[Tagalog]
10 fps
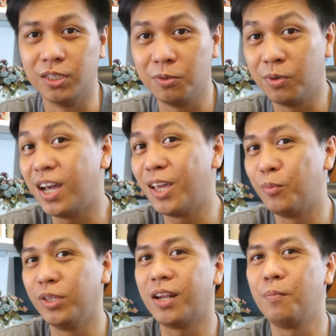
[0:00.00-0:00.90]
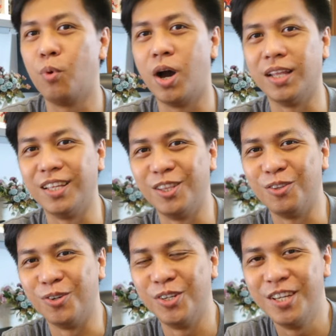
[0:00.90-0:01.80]
yon so kaya mo na rin buhatin
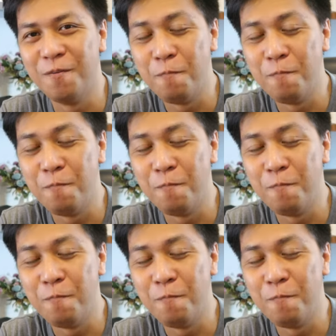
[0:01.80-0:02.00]
to